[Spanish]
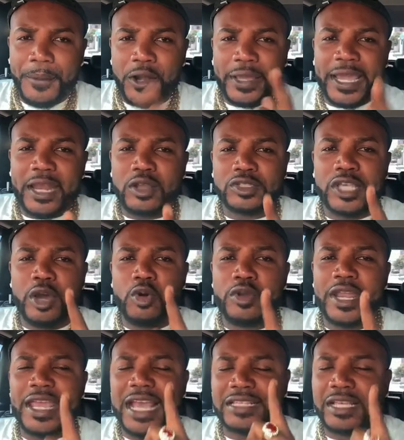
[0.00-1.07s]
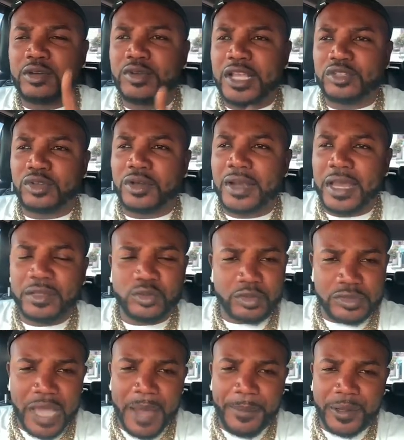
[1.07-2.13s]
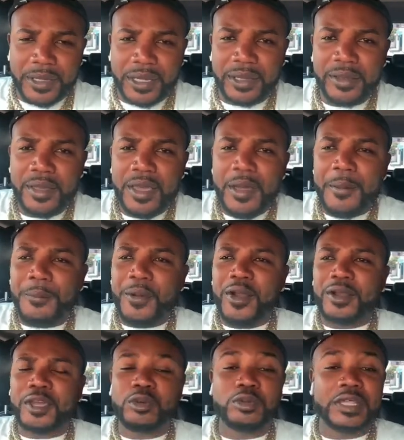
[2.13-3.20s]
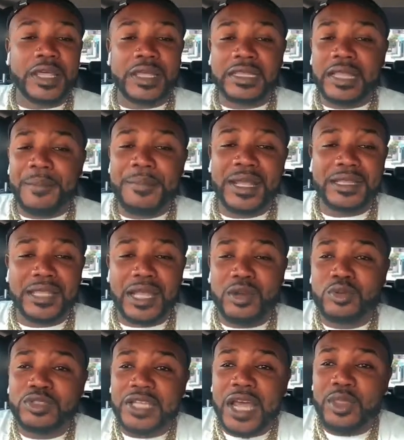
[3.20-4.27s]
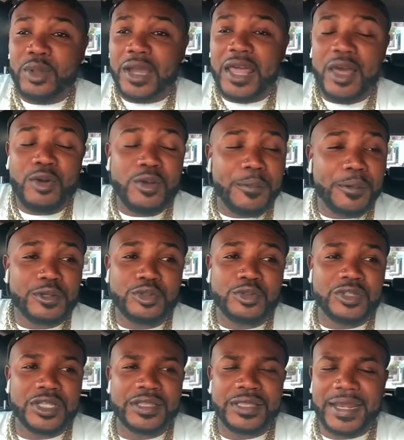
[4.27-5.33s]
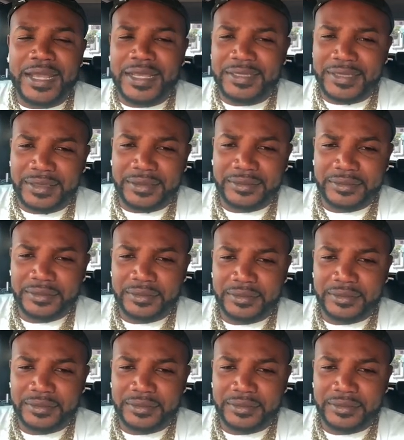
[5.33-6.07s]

¿Por qué no se unen y hacen una sola? ¿Tú sabes por qué? Porque ustedes también están luchando cada uno por sus intereses.